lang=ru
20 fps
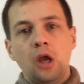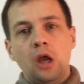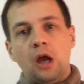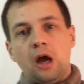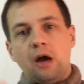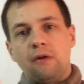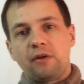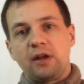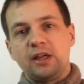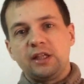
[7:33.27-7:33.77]

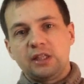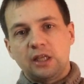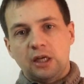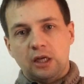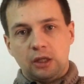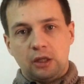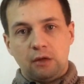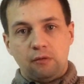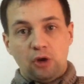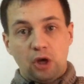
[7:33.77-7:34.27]
а в конце,
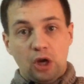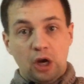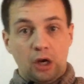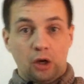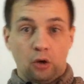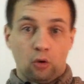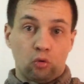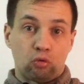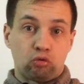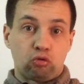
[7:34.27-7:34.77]
когда вы
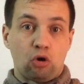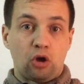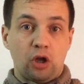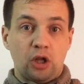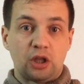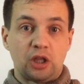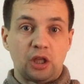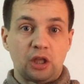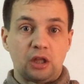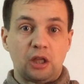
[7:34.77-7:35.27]
реально крутой
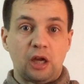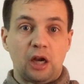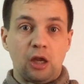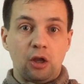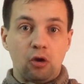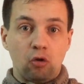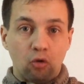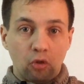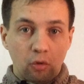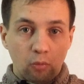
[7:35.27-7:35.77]
контент дали, и
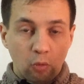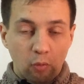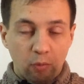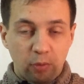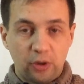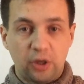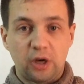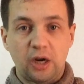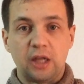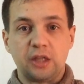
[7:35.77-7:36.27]
он ему
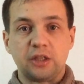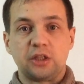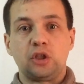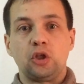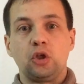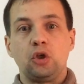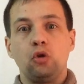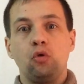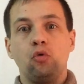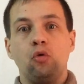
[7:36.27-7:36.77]
понравился,
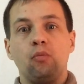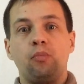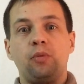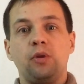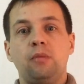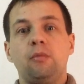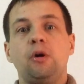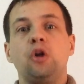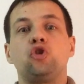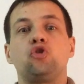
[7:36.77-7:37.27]
и он
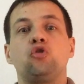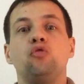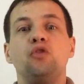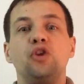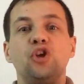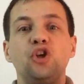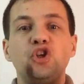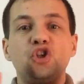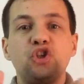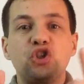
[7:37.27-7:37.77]
понимает, что вы
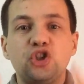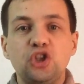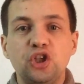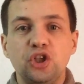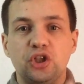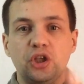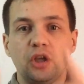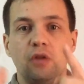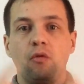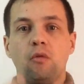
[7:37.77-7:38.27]

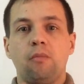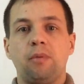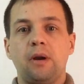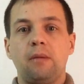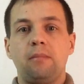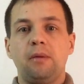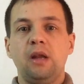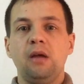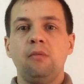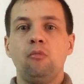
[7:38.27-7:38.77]
решите его
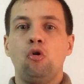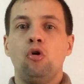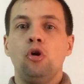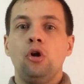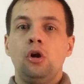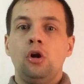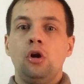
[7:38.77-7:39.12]
проблему,